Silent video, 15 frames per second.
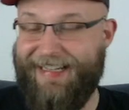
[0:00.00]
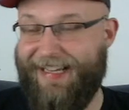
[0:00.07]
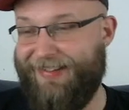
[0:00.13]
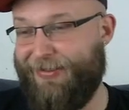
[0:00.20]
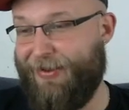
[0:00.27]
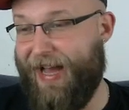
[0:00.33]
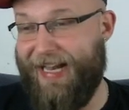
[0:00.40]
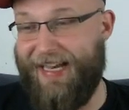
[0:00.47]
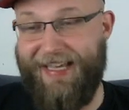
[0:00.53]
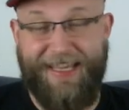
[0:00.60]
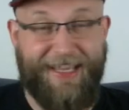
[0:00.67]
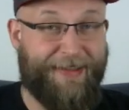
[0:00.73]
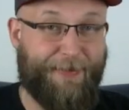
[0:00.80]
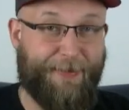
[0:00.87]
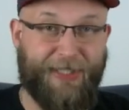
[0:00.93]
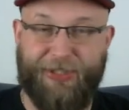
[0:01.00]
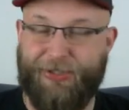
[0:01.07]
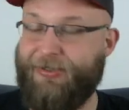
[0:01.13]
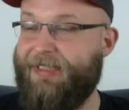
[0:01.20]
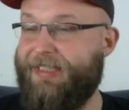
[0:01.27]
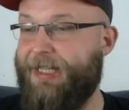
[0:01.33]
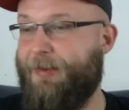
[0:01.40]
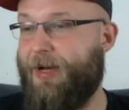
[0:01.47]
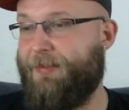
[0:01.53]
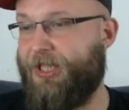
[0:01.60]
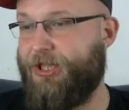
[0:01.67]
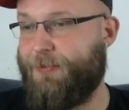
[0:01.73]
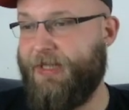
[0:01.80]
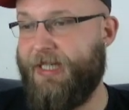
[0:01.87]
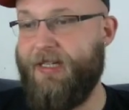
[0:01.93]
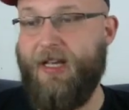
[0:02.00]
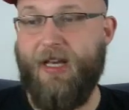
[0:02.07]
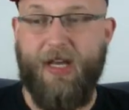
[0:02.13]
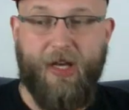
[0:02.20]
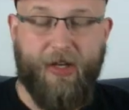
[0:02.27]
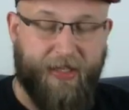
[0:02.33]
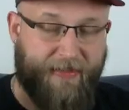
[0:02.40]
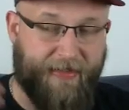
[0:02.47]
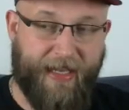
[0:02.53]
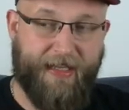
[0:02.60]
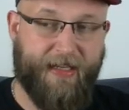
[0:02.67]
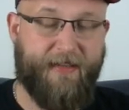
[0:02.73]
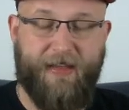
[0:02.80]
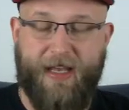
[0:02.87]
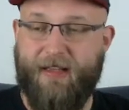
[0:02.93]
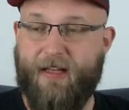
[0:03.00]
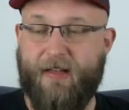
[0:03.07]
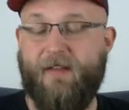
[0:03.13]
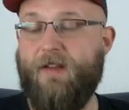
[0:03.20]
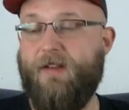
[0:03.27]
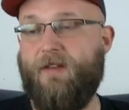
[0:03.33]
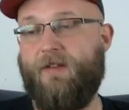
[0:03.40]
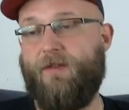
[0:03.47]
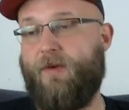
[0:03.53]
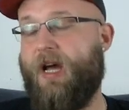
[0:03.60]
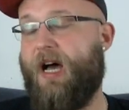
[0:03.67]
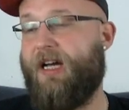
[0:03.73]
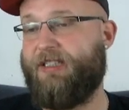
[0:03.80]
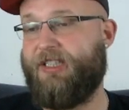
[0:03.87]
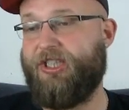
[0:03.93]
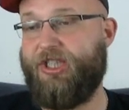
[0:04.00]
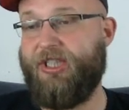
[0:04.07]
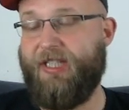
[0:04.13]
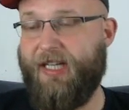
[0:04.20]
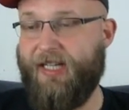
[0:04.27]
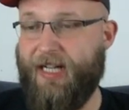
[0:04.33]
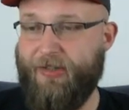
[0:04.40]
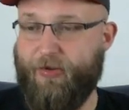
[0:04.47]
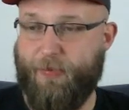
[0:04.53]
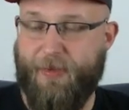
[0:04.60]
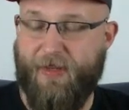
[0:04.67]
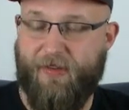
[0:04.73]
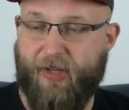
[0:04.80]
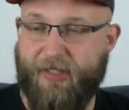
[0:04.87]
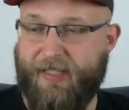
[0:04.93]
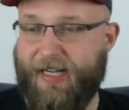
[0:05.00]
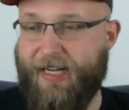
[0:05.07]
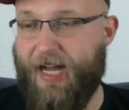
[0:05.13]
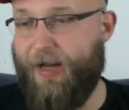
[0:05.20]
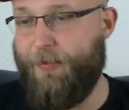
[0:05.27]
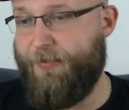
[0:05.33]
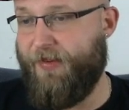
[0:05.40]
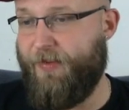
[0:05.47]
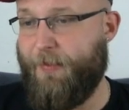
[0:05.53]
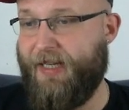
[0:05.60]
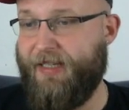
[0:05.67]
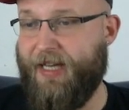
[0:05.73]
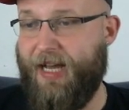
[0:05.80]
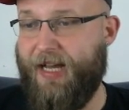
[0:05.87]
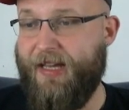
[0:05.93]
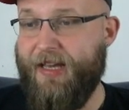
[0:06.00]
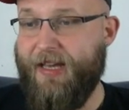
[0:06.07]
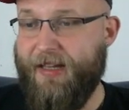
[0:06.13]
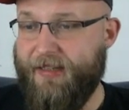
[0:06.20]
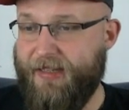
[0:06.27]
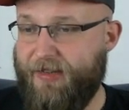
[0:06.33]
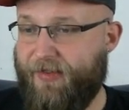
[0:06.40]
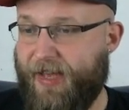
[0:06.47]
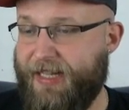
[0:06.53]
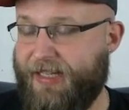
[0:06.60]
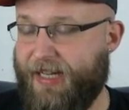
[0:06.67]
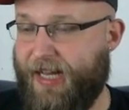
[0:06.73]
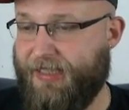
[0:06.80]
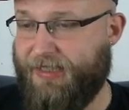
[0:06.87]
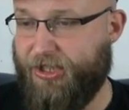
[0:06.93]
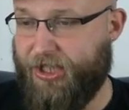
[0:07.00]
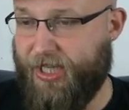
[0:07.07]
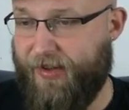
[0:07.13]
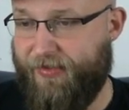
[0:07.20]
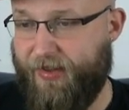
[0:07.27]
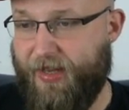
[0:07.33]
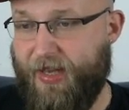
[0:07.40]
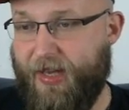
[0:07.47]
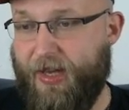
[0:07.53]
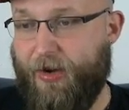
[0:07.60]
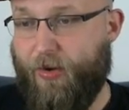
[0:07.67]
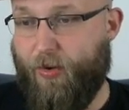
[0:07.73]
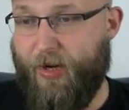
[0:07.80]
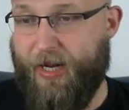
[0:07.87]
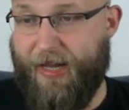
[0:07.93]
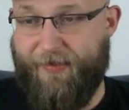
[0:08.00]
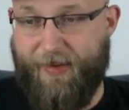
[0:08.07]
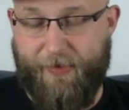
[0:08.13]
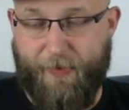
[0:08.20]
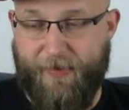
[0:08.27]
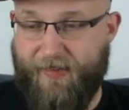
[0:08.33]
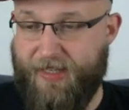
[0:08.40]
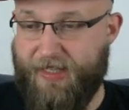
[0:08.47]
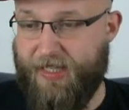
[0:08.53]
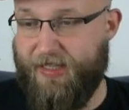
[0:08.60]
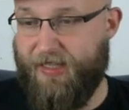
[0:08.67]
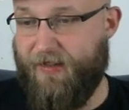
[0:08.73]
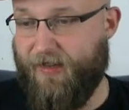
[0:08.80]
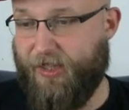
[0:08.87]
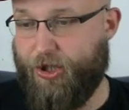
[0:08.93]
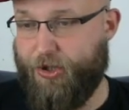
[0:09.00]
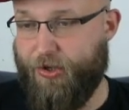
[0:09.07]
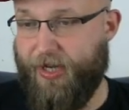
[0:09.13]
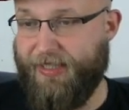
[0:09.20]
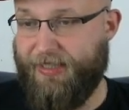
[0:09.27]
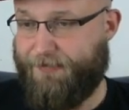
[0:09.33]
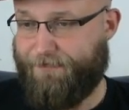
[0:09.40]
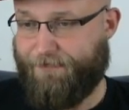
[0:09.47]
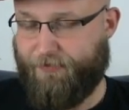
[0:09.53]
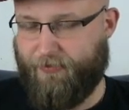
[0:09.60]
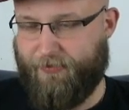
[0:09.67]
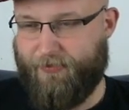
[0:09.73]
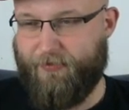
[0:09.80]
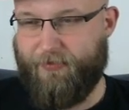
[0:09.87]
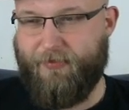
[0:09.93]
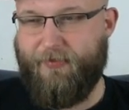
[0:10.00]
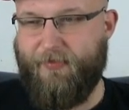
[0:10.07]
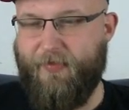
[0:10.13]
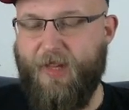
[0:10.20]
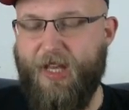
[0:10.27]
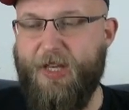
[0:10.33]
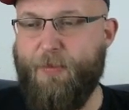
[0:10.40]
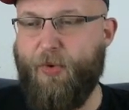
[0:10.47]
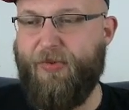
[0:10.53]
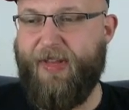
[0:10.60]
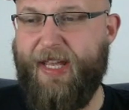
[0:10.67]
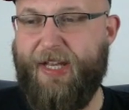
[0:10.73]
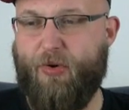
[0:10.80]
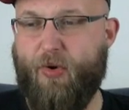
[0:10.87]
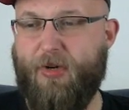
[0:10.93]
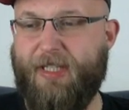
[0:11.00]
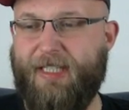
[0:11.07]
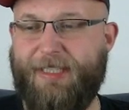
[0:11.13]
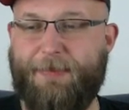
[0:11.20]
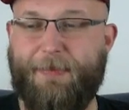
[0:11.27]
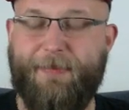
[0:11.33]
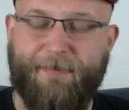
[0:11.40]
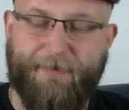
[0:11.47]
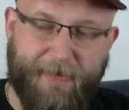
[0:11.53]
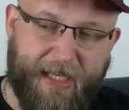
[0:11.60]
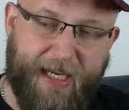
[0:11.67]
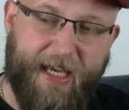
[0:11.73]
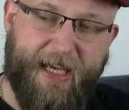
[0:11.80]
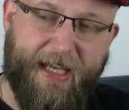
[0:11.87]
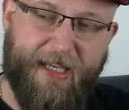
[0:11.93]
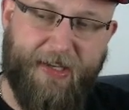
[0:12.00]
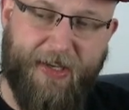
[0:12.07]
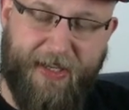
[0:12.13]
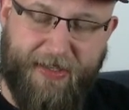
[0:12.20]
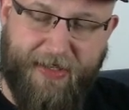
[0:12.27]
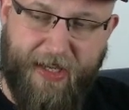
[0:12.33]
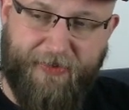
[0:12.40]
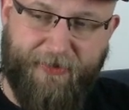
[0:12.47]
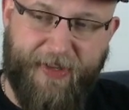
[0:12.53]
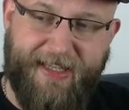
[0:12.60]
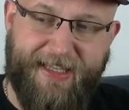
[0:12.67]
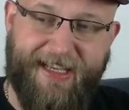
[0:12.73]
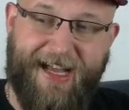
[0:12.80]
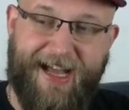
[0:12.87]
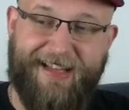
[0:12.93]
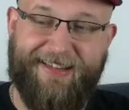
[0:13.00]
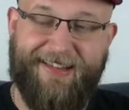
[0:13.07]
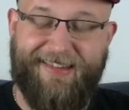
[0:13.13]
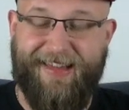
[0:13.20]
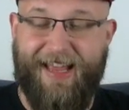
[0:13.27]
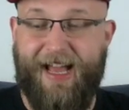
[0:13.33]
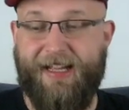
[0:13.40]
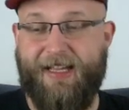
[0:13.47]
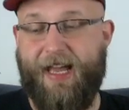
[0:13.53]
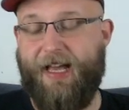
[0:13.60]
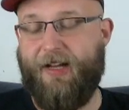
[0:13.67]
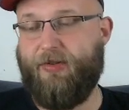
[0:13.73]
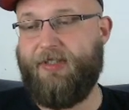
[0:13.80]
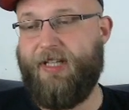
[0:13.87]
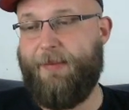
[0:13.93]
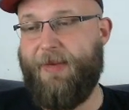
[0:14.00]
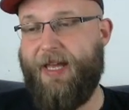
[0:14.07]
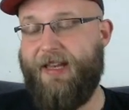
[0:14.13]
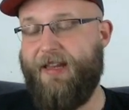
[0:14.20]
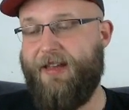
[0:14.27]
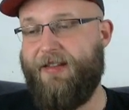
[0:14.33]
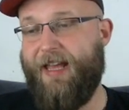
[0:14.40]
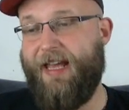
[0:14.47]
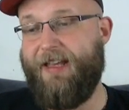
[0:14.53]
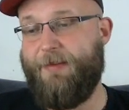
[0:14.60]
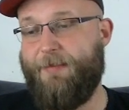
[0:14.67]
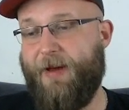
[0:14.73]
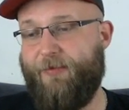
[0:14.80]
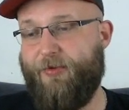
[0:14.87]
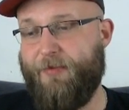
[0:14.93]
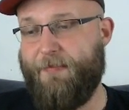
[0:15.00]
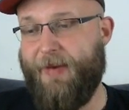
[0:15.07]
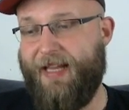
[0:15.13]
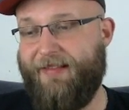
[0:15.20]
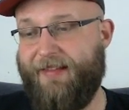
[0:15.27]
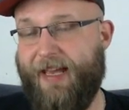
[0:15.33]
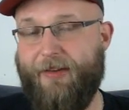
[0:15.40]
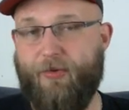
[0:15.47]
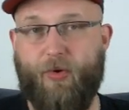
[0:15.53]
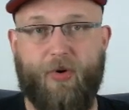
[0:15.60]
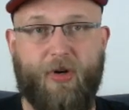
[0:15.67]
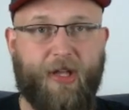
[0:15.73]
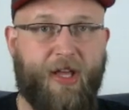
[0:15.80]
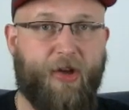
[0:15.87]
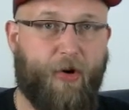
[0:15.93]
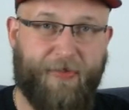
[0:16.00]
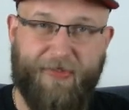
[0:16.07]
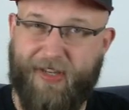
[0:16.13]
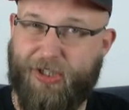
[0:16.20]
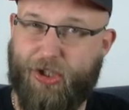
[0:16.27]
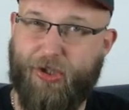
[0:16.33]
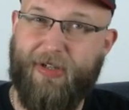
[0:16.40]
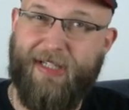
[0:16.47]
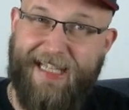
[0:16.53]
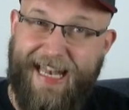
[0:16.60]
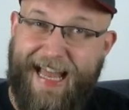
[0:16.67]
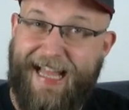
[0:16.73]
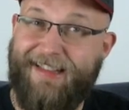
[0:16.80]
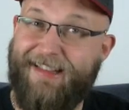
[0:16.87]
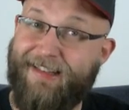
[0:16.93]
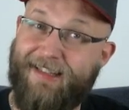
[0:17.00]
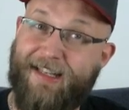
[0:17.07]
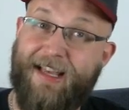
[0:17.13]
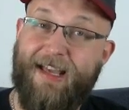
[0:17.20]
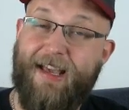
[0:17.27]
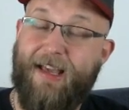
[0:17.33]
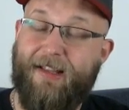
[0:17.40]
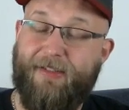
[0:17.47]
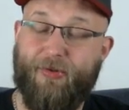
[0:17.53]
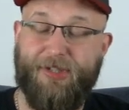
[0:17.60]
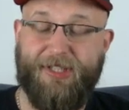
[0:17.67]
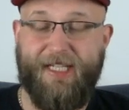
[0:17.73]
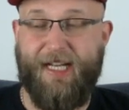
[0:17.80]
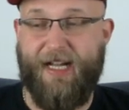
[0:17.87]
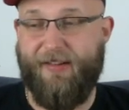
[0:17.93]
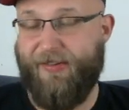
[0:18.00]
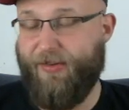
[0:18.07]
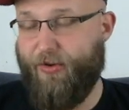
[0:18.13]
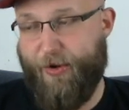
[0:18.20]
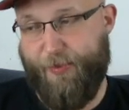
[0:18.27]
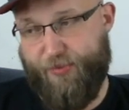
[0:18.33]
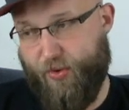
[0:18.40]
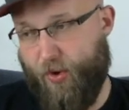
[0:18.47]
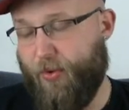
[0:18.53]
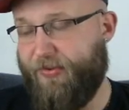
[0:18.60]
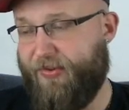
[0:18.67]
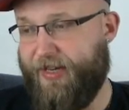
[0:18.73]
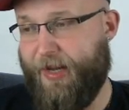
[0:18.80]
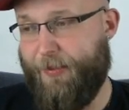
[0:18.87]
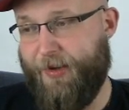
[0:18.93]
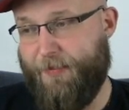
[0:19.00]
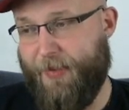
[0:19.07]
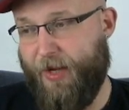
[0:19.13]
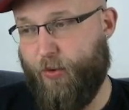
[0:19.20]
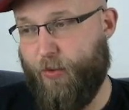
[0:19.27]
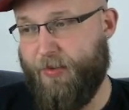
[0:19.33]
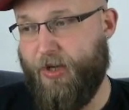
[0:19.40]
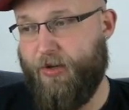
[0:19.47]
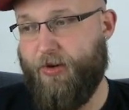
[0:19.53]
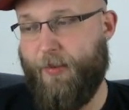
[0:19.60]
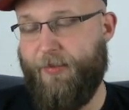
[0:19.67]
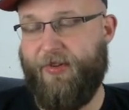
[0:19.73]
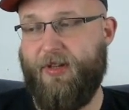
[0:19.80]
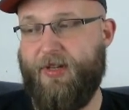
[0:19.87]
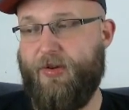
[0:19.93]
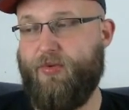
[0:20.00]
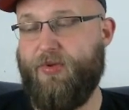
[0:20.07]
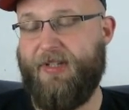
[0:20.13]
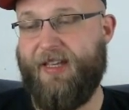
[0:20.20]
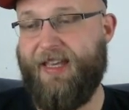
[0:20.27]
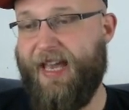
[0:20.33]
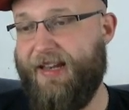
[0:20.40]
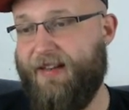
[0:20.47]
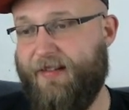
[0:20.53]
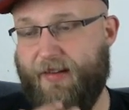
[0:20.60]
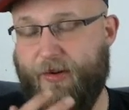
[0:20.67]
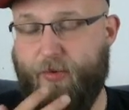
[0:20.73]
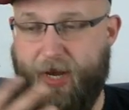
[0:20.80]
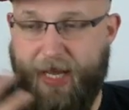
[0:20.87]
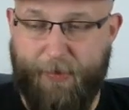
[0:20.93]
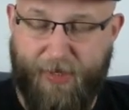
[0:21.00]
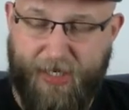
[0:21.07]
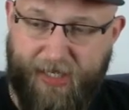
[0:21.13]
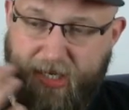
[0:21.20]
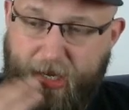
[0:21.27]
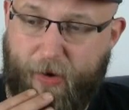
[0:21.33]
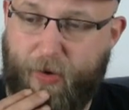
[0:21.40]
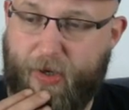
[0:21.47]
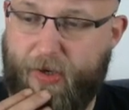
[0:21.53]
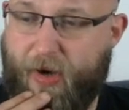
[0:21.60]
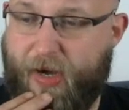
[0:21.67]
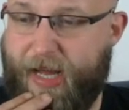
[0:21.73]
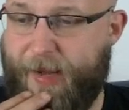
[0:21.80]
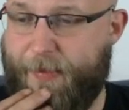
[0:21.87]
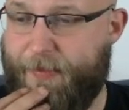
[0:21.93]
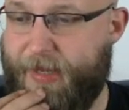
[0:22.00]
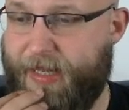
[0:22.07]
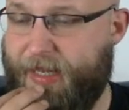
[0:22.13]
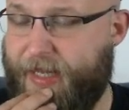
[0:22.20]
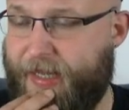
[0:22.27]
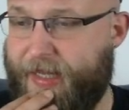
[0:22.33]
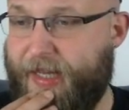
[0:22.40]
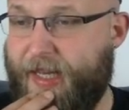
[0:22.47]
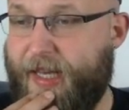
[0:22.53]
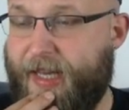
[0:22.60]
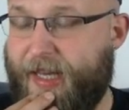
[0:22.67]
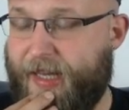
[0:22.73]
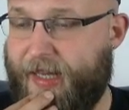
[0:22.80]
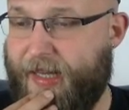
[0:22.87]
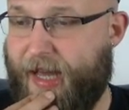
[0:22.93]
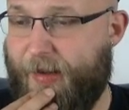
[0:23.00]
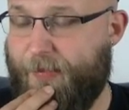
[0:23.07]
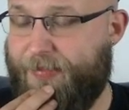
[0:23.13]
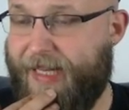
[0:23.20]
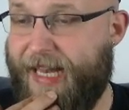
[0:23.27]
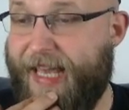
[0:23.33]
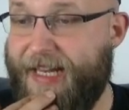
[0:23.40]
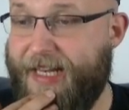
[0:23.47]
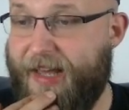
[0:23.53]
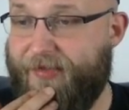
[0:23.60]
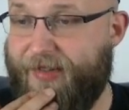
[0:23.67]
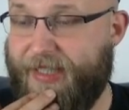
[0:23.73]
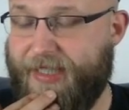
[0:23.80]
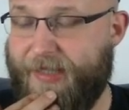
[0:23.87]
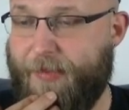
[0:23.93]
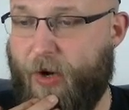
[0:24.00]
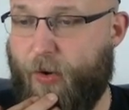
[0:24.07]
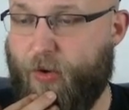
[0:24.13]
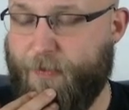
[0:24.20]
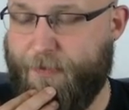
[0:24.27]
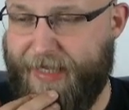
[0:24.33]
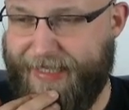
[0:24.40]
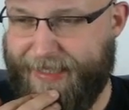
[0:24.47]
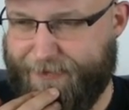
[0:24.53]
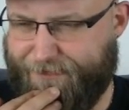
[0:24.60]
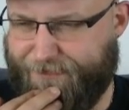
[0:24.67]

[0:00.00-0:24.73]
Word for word: So also alle ein, eh zwei Stunden immer mal spielen. Und dann sage ich ganz ehrlich, da zieht sich so eine RTG dann halt auch bis Sonntagabend, bis man da die Eventkarte schafft. Oder was weiß ich, die zerstört. Ich muss gucken. Ich, ich, ich, ich finde die Karte sehr geil. Und am Ende, denke ich mal, wird mein Deck auch äh, auf zerstört landen. Durch die ganzen neuen Pros, die damit bei rumgekommen sind. Die gute Candice LeRae bin ich ja auch noch am, äh, äh, am Play-Leveln im Augenblick.